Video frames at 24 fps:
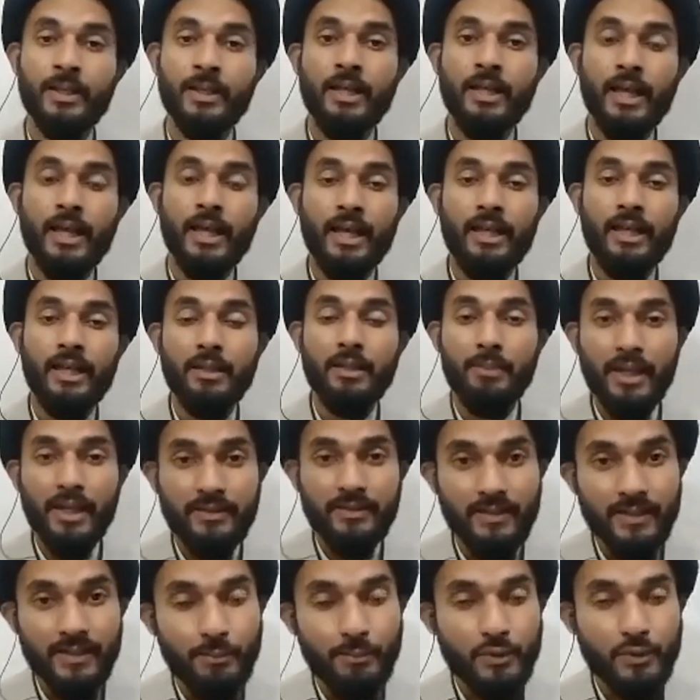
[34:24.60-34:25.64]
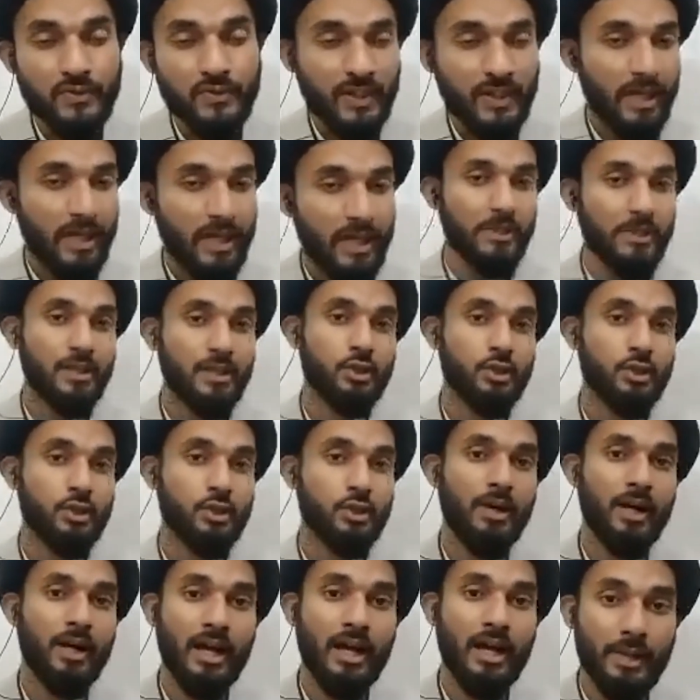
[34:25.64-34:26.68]
अहल बैतम के जो
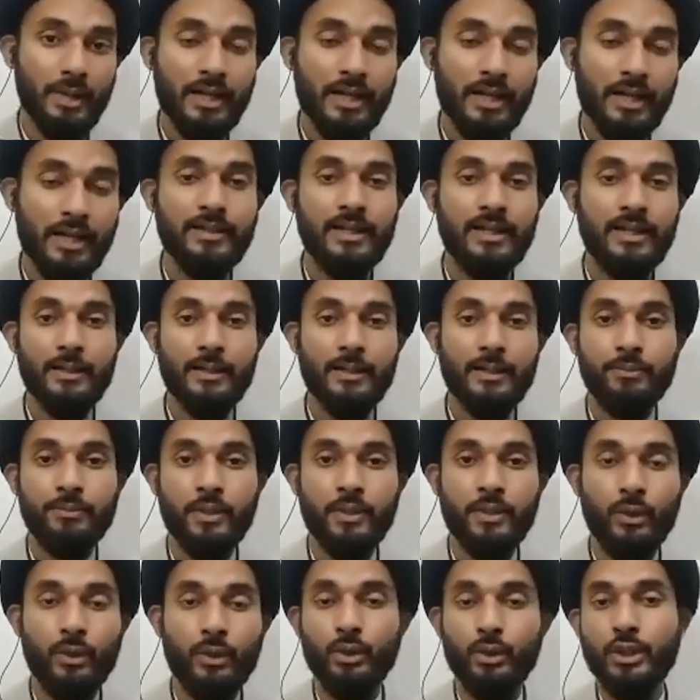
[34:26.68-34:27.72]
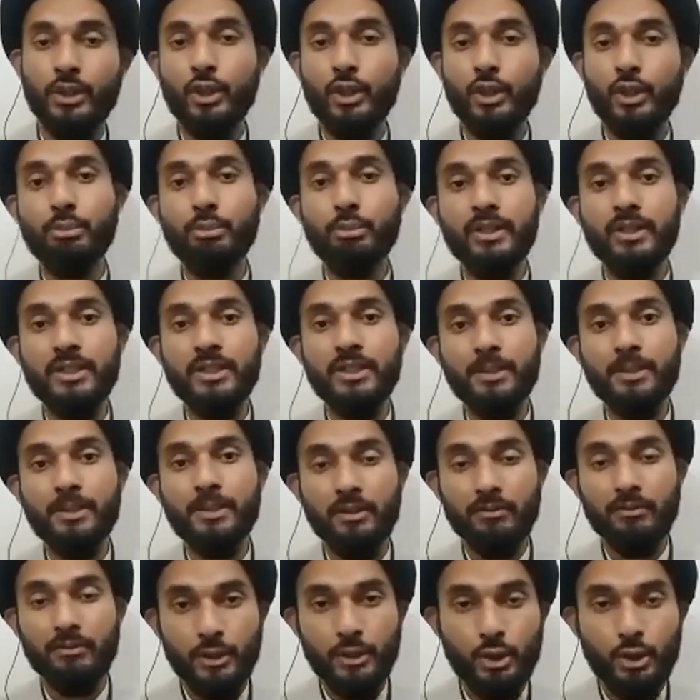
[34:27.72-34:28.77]
मकाम हैं उनके ऊपर जब
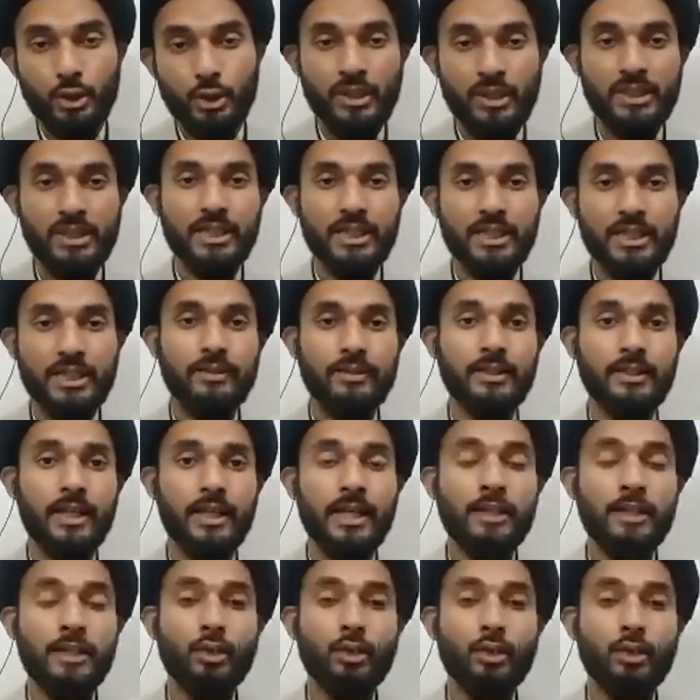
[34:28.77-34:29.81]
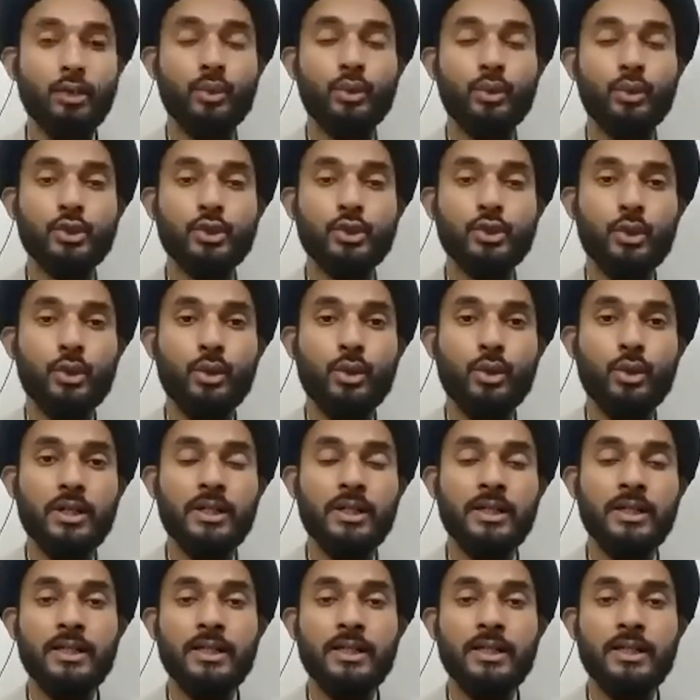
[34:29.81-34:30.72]
तवज्जो की जाती है तो कुछ लोग